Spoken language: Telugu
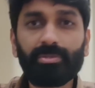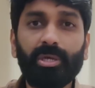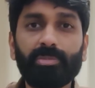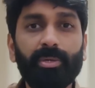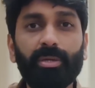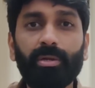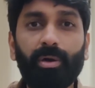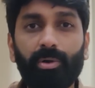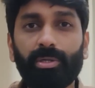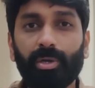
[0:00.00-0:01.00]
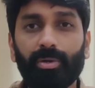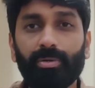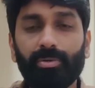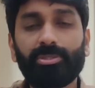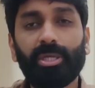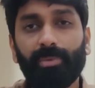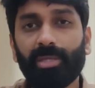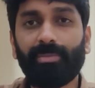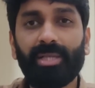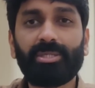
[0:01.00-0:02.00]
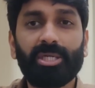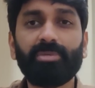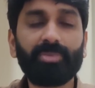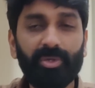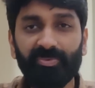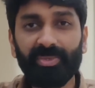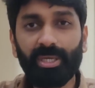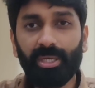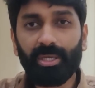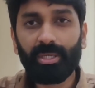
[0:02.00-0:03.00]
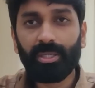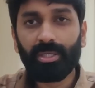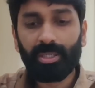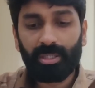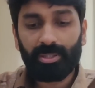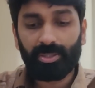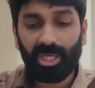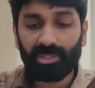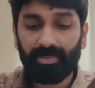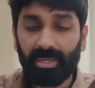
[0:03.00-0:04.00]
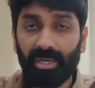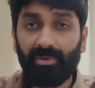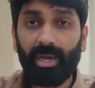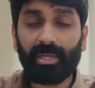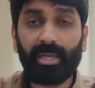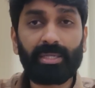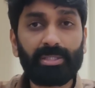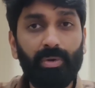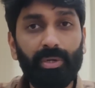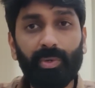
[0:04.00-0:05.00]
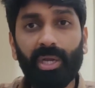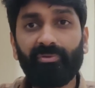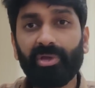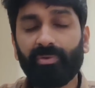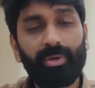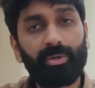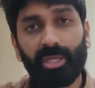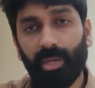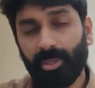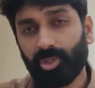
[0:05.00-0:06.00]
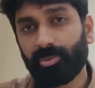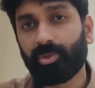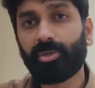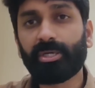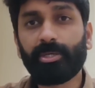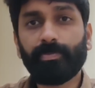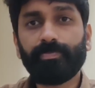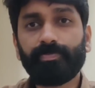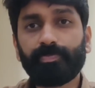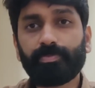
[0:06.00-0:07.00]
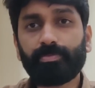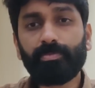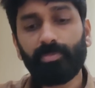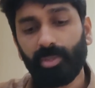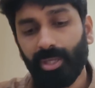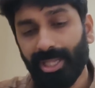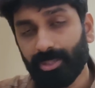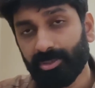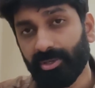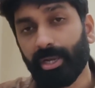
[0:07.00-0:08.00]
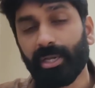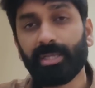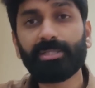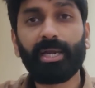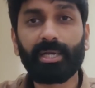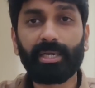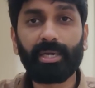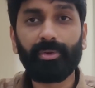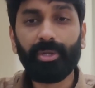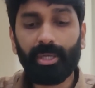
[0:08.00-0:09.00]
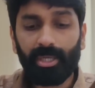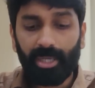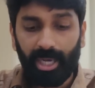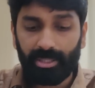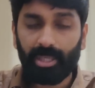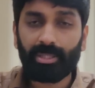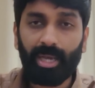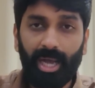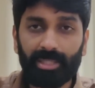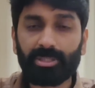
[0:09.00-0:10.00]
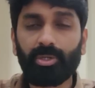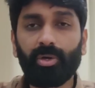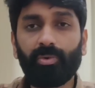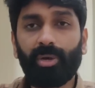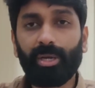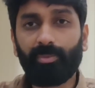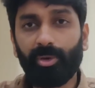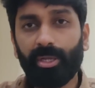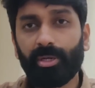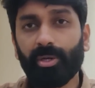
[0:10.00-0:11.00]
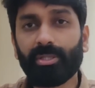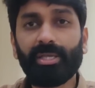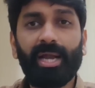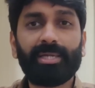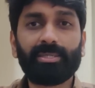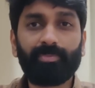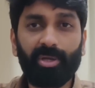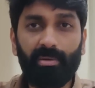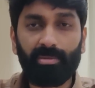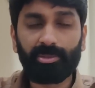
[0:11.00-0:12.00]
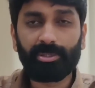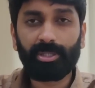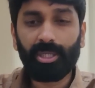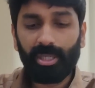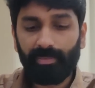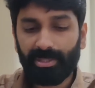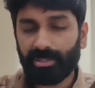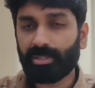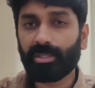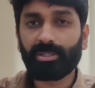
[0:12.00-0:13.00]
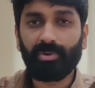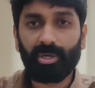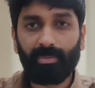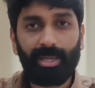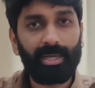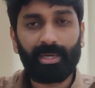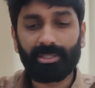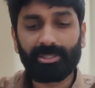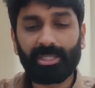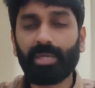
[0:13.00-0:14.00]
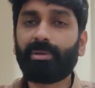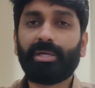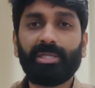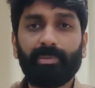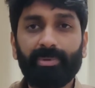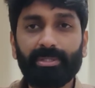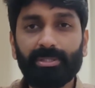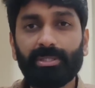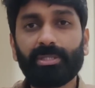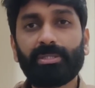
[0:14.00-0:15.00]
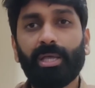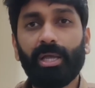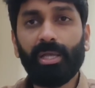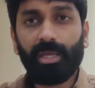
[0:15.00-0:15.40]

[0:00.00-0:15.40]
జాస్ బట్లర్కు అవుట్ కరో ఉస్కే బాద్ మ్యాచ్ ఖతం కరో జాస్ బట్లర్ వాళ్ళకి అగేన్స్గా కూడా క్వాలిఫైర్ వన్లో ఎనభై తొమ్మిది కొట్టాడు అద్భుతమైన ఇన్నింగ్స్ ఆడగలిగాడు ఆ తర్వాత లాస్ట్లో వాళ్ళ బౌలింగ్లో దే హ్యాడ్ సమ్ ప్రాబ్లమ్స్ ప్రసిద్ధ కృష్ణ ఓవర్లో బాగా రన్స్ కెళ్ళి బట్ అదే ప్రసిద్ధ కృష్ణ